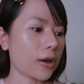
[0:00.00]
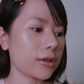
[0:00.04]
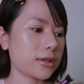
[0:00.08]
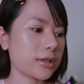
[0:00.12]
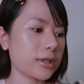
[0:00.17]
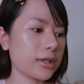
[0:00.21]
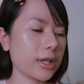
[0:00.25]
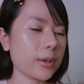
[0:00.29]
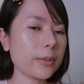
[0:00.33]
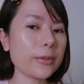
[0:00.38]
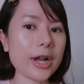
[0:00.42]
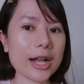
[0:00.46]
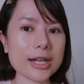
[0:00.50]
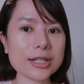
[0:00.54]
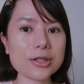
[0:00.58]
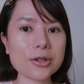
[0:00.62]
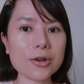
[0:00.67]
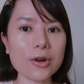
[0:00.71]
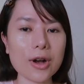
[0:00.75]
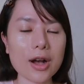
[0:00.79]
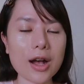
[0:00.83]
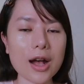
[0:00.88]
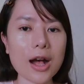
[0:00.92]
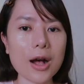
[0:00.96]
concealer brush
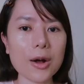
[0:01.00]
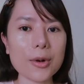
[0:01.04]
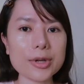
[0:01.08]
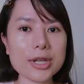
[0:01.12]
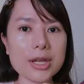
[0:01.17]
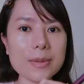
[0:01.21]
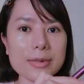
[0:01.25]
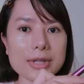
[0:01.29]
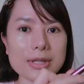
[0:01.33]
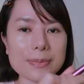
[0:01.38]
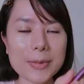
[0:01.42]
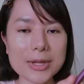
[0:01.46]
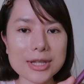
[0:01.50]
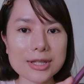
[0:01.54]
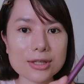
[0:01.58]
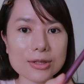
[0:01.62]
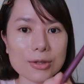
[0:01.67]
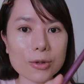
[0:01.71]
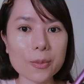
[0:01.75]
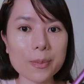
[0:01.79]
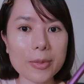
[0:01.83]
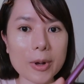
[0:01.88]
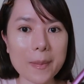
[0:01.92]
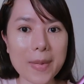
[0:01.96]
ของเขาที่มันเป็น
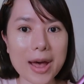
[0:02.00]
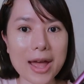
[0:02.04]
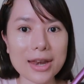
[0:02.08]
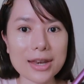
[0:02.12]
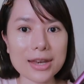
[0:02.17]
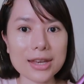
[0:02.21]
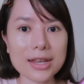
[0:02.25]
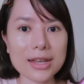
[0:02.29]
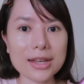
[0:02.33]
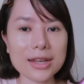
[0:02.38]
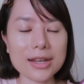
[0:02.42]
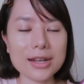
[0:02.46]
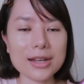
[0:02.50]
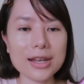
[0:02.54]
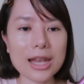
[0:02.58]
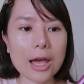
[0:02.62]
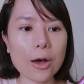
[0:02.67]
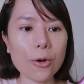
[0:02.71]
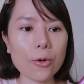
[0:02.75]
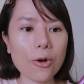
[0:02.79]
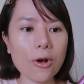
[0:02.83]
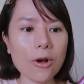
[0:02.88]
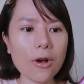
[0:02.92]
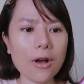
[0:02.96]
ทรงประมาณนี้แล้
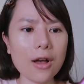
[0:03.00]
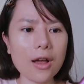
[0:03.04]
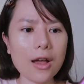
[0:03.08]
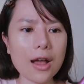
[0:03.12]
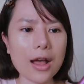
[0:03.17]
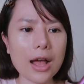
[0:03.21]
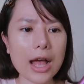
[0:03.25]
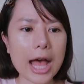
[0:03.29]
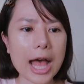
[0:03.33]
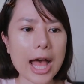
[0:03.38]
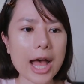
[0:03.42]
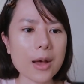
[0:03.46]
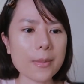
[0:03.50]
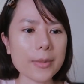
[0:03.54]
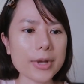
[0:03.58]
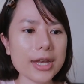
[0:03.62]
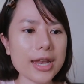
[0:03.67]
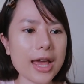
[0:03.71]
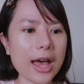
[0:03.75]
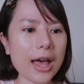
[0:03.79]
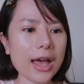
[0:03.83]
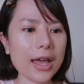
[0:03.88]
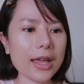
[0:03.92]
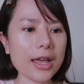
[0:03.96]
วก็หาไม่
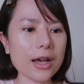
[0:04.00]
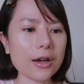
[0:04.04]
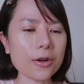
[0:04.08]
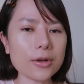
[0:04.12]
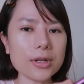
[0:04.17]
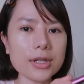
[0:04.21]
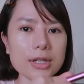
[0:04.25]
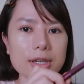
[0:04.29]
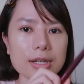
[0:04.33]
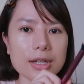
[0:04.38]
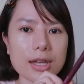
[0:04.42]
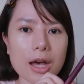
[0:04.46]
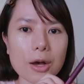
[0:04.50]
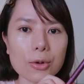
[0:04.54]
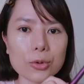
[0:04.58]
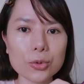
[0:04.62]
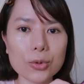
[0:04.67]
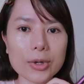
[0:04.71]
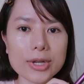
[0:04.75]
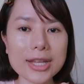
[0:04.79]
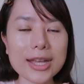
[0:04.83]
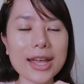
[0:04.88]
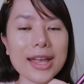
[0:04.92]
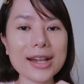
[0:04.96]
ได้อะก็เลยเอา
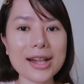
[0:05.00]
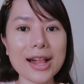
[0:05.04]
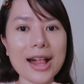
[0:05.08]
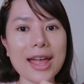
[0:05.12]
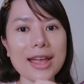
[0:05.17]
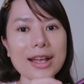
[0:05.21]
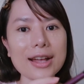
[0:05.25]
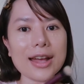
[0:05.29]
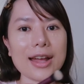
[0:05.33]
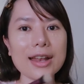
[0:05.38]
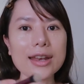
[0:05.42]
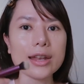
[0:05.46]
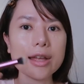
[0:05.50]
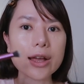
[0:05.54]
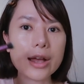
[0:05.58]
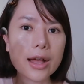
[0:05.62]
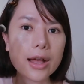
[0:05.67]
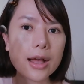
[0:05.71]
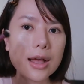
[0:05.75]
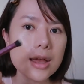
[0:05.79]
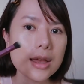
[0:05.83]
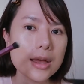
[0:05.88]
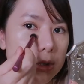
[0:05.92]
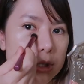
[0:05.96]
ตัวที่คล้ายๆกันนะ
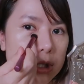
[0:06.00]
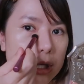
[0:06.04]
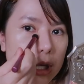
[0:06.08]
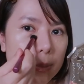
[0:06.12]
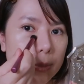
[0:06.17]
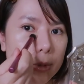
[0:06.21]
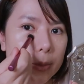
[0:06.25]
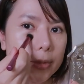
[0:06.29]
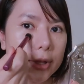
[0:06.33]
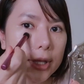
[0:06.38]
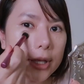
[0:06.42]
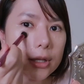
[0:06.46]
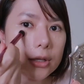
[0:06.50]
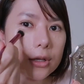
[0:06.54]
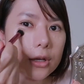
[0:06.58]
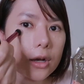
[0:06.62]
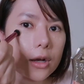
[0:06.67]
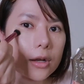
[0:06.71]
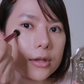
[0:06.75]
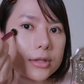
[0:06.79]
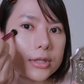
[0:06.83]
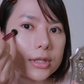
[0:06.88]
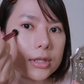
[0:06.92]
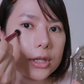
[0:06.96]
คะจะใช้มา blend
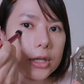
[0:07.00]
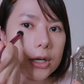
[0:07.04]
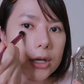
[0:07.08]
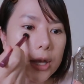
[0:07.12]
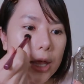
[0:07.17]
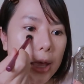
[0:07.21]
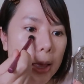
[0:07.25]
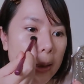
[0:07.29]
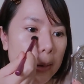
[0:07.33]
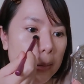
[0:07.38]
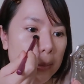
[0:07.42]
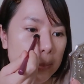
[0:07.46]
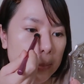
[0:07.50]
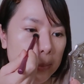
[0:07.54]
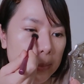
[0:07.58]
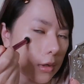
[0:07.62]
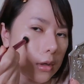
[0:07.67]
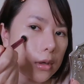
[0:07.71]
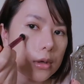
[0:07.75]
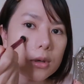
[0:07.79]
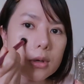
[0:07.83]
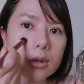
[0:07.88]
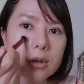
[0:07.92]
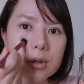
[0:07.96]
concealer แทน
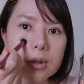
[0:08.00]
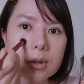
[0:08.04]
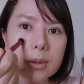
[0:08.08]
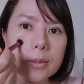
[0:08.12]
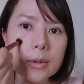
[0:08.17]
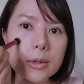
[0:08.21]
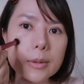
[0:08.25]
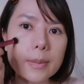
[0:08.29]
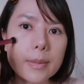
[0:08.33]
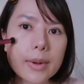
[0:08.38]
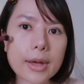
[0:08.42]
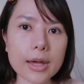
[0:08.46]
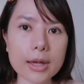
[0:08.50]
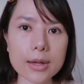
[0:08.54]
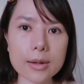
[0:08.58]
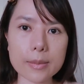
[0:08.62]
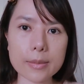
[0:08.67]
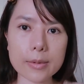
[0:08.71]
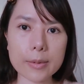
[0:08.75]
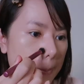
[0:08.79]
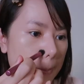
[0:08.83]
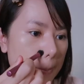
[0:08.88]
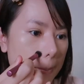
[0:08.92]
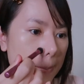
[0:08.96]

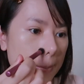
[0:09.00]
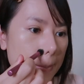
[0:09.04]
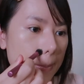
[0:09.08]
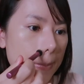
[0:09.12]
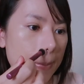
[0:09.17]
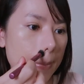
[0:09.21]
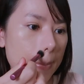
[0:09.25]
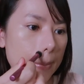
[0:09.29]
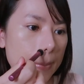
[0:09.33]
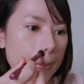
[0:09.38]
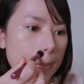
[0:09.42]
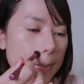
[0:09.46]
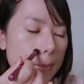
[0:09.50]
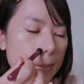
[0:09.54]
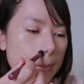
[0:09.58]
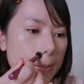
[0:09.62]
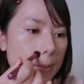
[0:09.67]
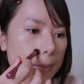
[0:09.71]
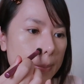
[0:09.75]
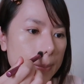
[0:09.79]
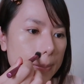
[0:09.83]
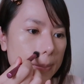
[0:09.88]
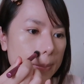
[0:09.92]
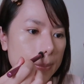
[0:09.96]

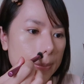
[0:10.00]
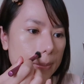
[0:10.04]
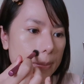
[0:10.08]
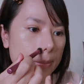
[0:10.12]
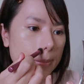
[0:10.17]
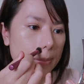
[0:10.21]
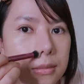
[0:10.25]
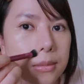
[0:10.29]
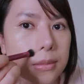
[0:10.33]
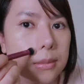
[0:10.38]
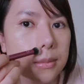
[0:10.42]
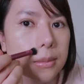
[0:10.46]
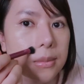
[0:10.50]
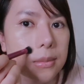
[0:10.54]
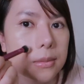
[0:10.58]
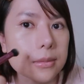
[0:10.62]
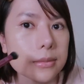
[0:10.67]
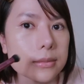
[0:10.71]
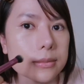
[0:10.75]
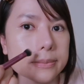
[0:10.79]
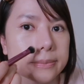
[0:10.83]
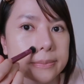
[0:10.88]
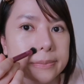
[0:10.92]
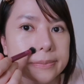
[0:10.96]

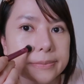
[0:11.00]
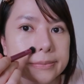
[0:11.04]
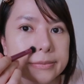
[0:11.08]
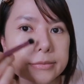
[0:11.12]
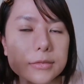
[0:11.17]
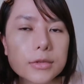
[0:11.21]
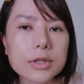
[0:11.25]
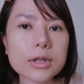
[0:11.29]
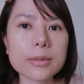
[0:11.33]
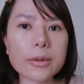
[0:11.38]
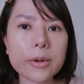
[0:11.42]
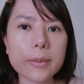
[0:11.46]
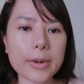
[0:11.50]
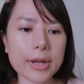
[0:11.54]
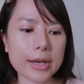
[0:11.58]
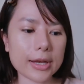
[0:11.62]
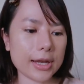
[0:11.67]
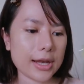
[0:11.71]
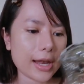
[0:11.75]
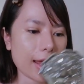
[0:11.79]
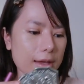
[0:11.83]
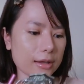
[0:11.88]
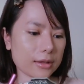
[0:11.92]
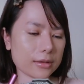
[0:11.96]
ไปๆประมาณ
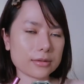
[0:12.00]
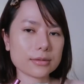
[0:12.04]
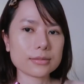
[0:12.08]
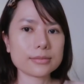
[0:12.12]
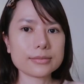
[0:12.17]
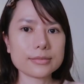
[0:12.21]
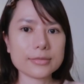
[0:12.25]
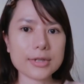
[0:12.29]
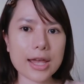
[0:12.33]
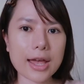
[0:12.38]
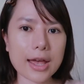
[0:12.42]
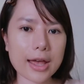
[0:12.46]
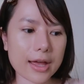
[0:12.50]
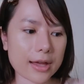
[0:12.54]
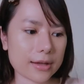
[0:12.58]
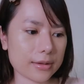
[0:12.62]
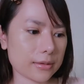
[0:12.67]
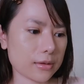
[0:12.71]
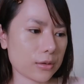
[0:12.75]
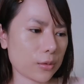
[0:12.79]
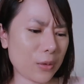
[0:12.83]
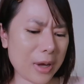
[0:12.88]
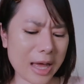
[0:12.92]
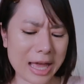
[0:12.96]
นี้แหละเนี่ยค่ะ
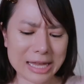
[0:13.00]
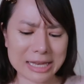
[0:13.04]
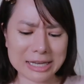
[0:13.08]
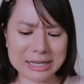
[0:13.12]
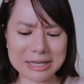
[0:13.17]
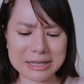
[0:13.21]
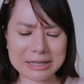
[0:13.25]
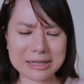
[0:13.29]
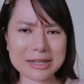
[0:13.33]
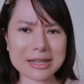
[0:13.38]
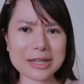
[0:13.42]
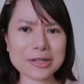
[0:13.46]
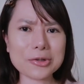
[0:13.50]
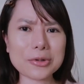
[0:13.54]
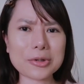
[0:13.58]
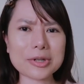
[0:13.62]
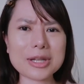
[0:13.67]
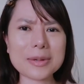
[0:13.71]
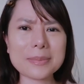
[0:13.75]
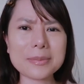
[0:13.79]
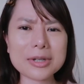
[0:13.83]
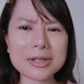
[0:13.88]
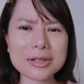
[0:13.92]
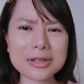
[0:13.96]
ว้ายกระจก
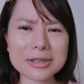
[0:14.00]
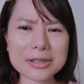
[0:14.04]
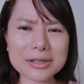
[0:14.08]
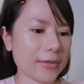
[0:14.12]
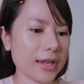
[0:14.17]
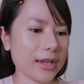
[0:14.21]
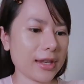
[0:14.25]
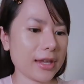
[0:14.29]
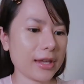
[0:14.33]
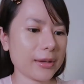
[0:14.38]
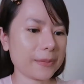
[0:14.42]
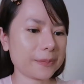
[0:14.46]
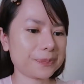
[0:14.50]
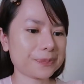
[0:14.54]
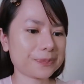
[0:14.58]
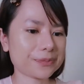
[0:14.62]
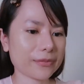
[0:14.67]
หนีบมืออันนี้